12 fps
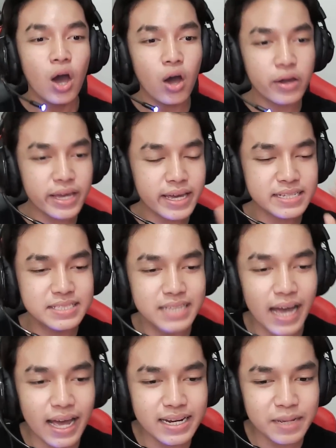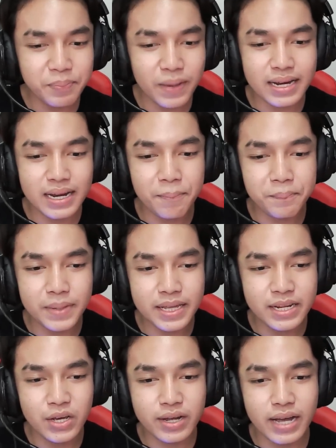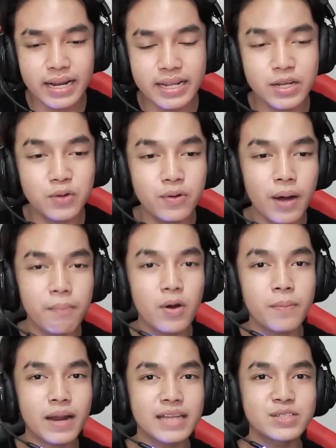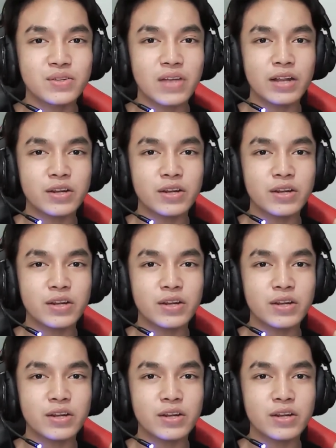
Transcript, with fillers: Oke guys, jadi pada video kali ini gua mau melanjutkan